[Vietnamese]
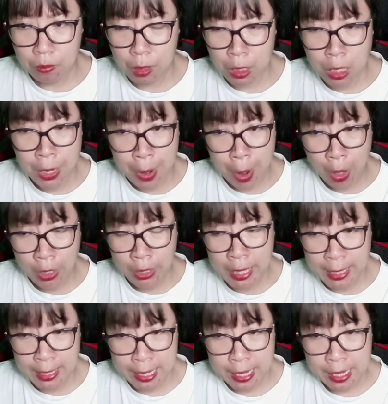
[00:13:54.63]
Người nói
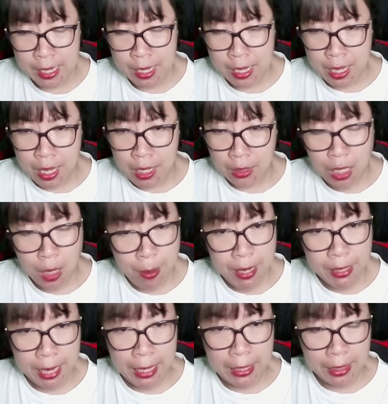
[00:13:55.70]
cái gì? Người
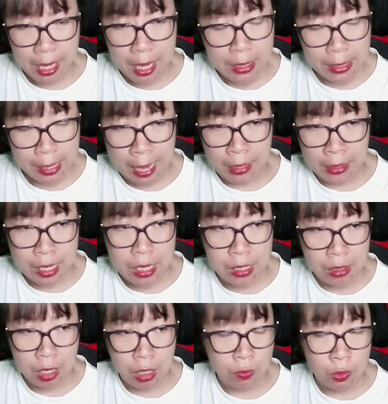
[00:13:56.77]
bên cạnh kinh ngạc
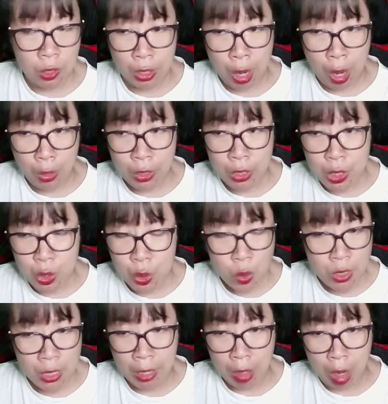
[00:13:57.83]
nhìn người vừa nói,
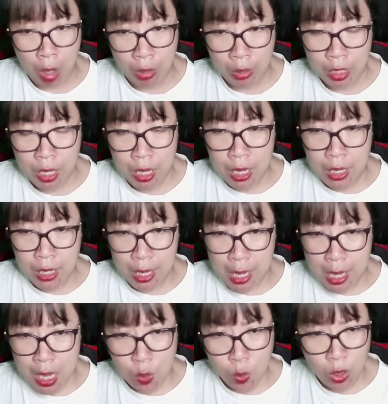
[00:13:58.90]
run rẩy hỏi.
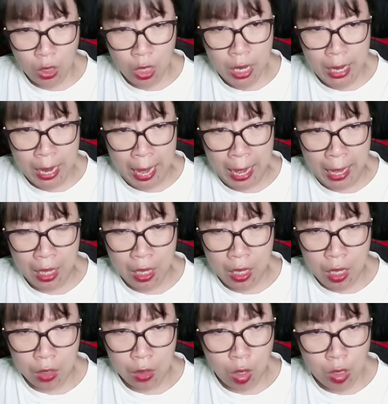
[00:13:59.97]
Ý của ngươi là,
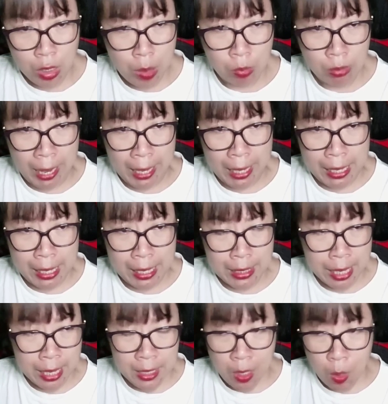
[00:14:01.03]
con rồng này
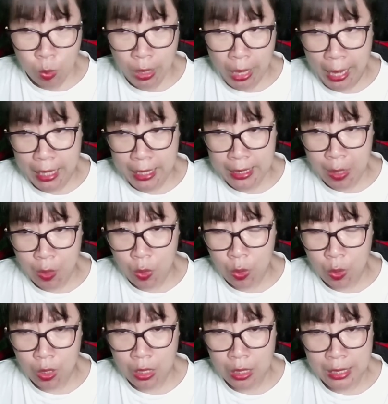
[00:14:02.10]
sẽ sống lại sao?
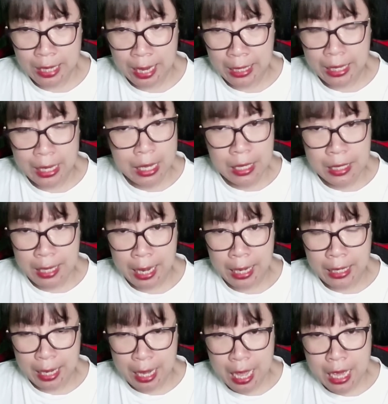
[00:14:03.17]
Chạy,
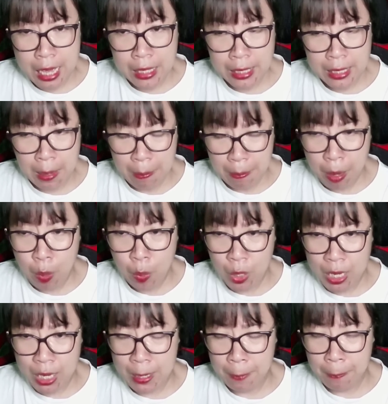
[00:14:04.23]
chạy đi, chạy mau
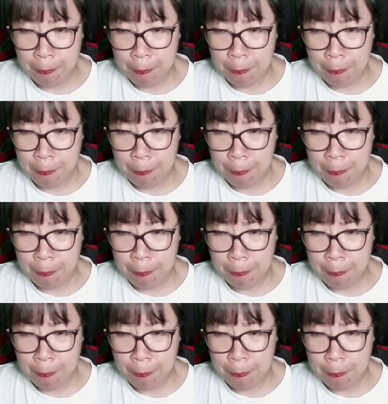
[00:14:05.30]
đi.